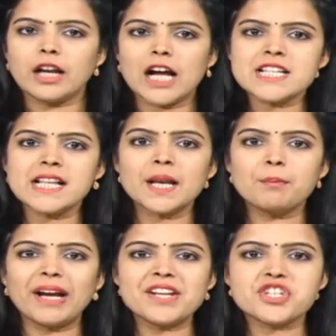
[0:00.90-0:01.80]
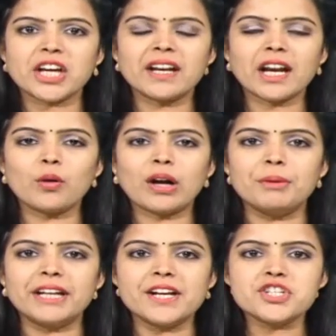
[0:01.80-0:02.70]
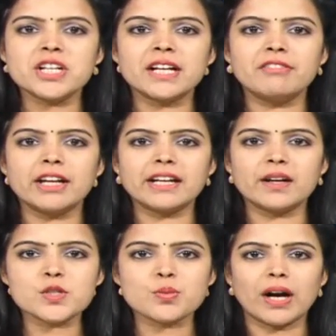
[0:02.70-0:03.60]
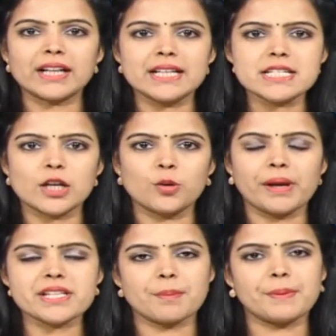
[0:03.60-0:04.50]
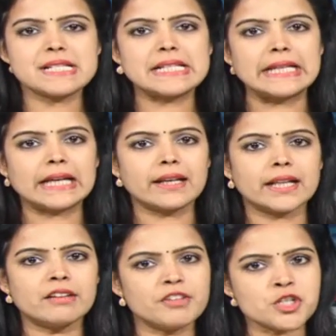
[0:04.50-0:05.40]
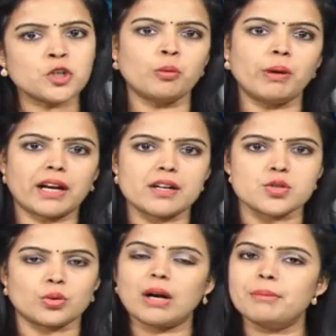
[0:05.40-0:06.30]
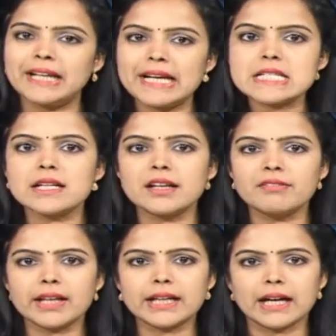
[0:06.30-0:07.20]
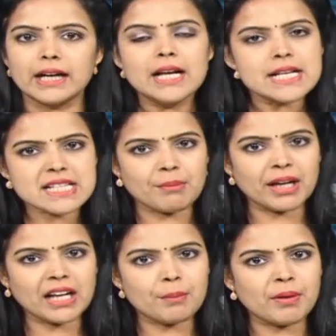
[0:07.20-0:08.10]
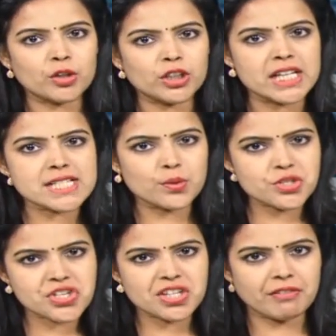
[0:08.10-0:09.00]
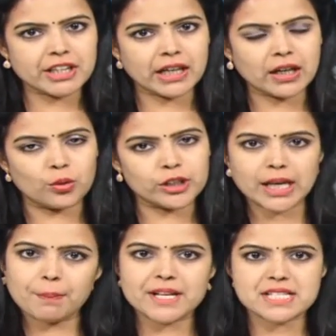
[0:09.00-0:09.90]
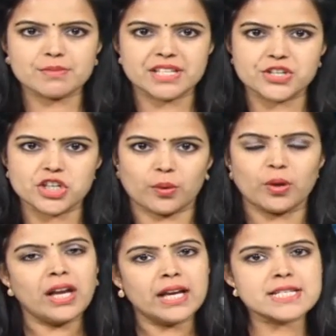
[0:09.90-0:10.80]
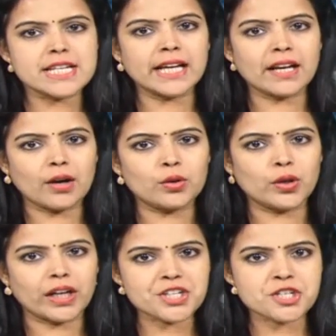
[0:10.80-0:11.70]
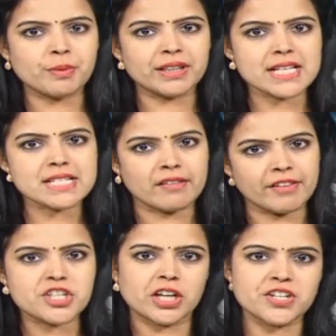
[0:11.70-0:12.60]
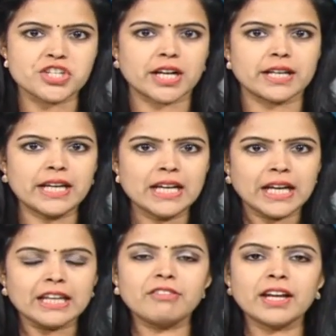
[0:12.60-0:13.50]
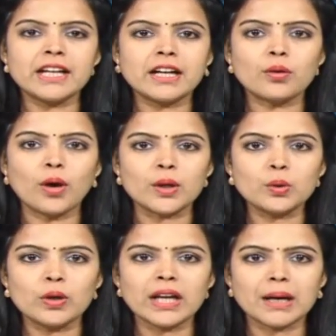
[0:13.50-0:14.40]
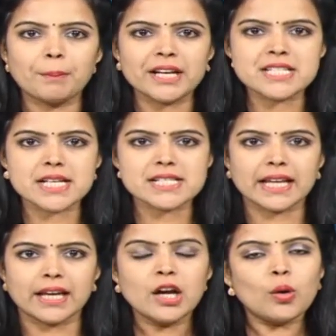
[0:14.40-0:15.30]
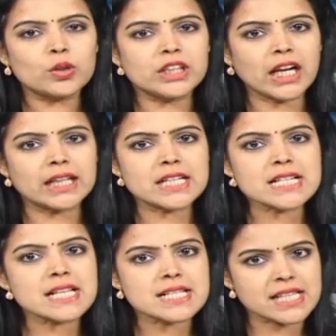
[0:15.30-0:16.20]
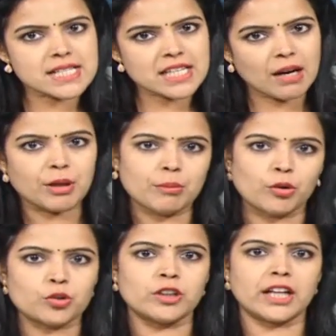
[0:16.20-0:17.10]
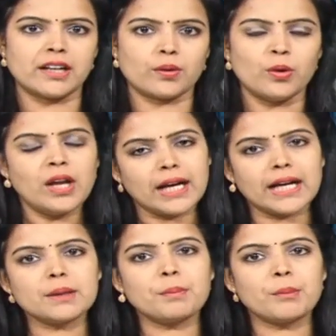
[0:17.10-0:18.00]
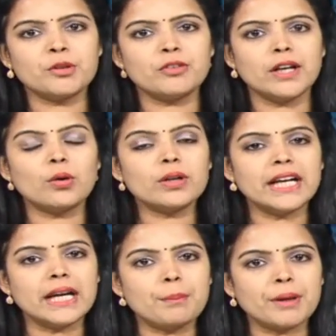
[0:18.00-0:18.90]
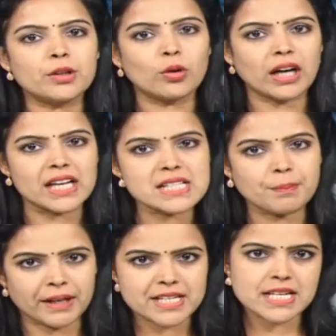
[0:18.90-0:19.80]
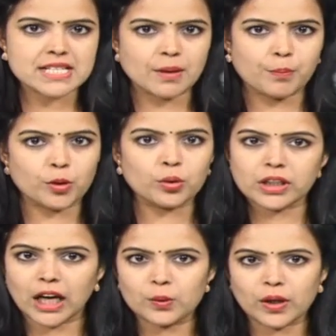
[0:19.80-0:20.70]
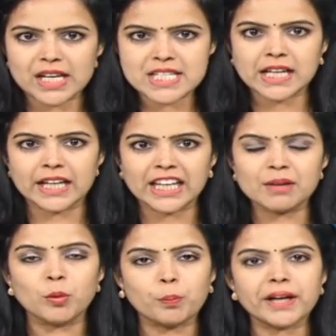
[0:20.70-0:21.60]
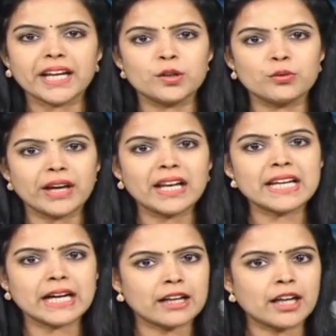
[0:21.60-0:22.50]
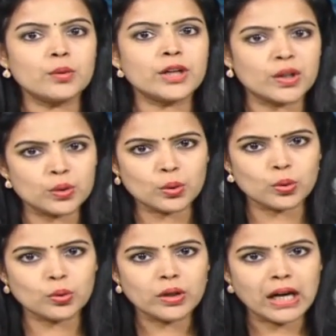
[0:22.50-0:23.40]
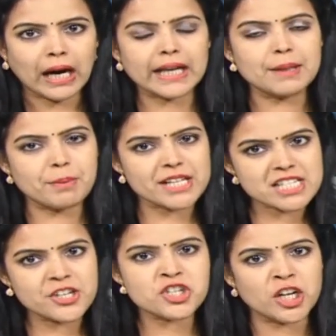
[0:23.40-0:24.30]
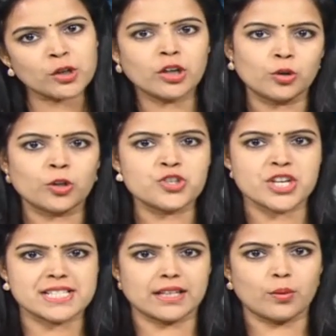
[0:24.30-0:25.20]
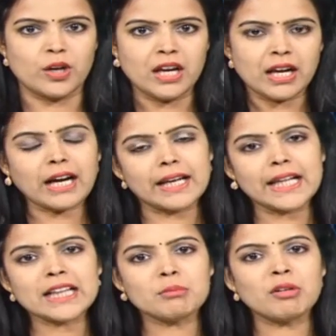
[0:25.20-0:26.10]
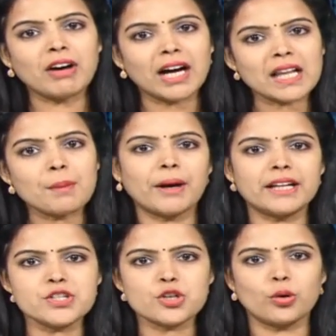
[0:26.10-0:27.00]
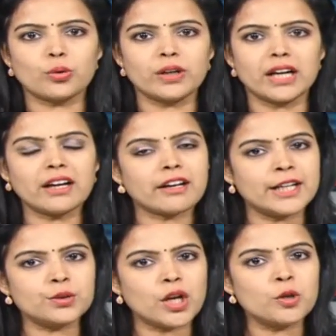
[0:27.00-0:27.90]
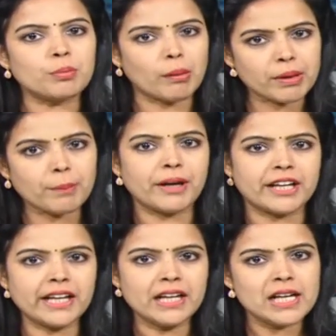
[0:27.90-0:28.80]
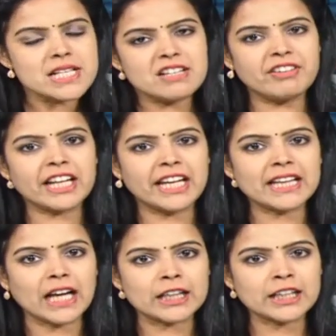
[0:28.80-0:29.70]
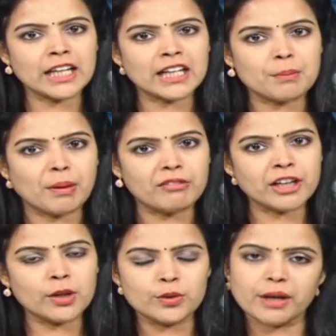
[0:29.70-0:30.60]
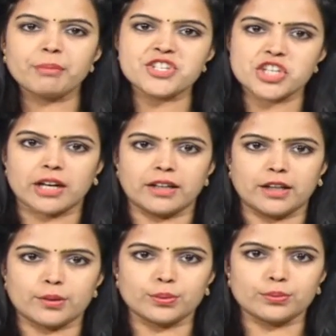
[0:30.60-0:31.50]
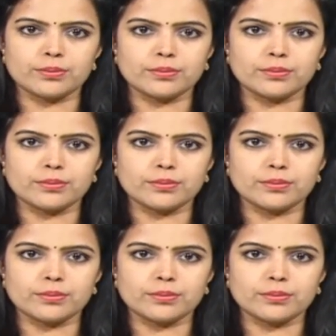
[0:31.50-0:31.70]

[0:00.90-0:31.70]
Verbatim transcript: రాజధానిపై జీఎన్ రావు కమిటీ ఇచ్చిన నివేదికను స్వాగతించారు బీజేపీ సీనియర్ నేత విష్ణుకుమార్ రాజు కమిటీ ఇచ్చిన నివేదిక సమగ్ర అభివృద్ధిని సూచించే విధంగా ఉందని ప్రశంసించారు జీఎన్ రావుతో రాష్ట్రమంతా సర్వే చేయించారని నివేదికకు అనుకూలంగా పనిచేస్తే ఉత్తరాంధ్ర సస్యశ్యామలమవుతుందన్నారు గత ప్రభుత్వంలో టీడీపీతో కలిసి పనిచేసినప్పుడు తాను రాజధానికి ముప్పై ఐదు వేల ఎకరాలు ఎందుకు అని ప్రశ్నించినట్టుగా గుర్తు చేశారు కానీ తమ వాదన పట్టించుకోకుండా రైతులను మభ్యపెట్టి చివరికి తాత్కాలిక భవనాలు నిర్మించారు నిర్ణయించారన్నారు